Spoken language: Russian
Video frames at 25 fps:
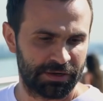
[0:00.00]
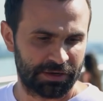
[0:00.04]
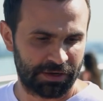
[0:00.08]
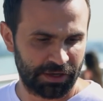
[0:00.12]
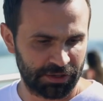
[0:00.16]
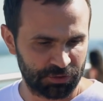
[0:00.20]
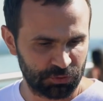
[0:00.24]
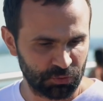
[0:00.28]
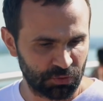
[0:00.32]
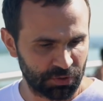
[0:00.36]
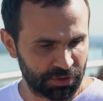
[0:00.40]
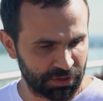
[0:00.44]

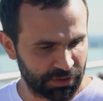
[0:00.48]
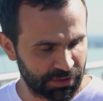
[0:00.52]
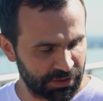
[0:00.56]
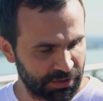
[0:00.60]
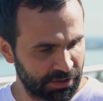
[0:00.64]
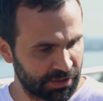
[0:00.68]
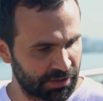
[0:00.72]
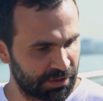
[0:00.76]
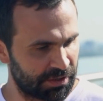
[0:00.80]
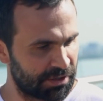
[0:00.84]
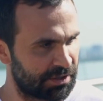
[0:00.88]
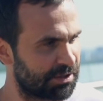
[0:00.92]

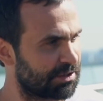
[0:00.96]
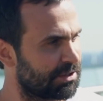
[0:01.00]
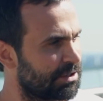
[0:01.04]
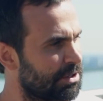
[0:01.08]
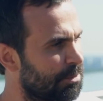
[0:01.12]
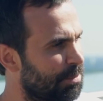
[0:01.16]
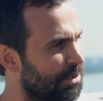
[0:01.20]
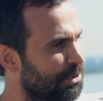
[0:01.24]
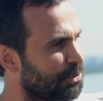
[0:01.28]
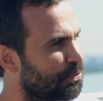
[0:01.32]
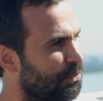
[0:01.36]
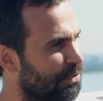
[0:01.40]
которые
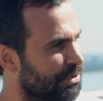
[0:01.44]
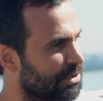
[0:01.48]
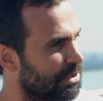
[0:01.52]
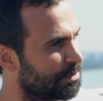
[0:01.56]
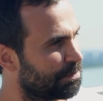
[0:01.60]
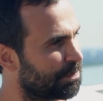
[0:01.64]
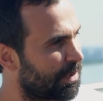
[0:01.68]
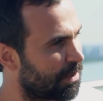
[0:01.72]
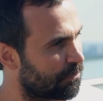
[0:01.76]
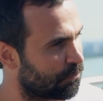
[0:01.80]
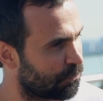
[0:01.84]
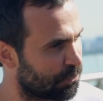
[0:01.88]
не
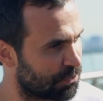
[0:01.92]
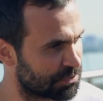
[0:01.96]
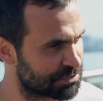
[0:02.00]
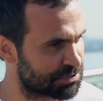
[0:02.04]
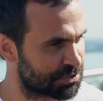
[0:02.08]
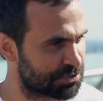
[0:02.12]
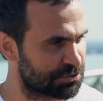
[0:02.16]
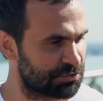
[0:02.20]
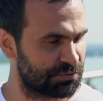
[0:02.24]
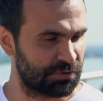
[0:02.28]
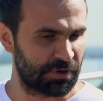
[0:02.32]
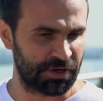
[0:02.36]
подходят по
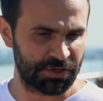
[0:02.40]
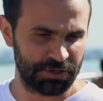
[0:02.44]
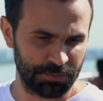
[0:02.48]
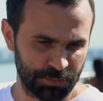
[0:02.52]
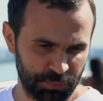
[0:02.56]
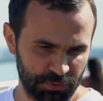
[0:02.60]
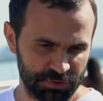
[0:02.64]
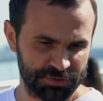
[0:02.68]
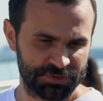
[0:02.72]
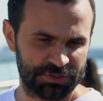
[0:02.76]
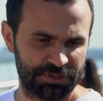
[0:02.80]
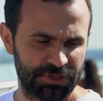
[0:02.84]
возрасту, они
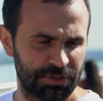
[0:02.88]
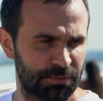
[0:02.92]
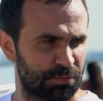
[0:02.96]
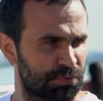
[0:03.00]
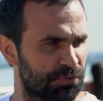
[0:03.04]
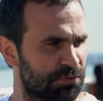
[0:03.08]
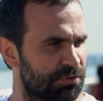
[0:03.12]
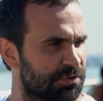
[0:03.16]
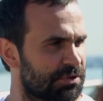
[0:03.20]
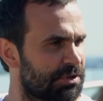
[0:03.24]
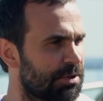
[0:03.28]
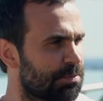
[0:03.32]
просто не
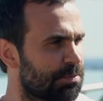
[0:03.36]
будут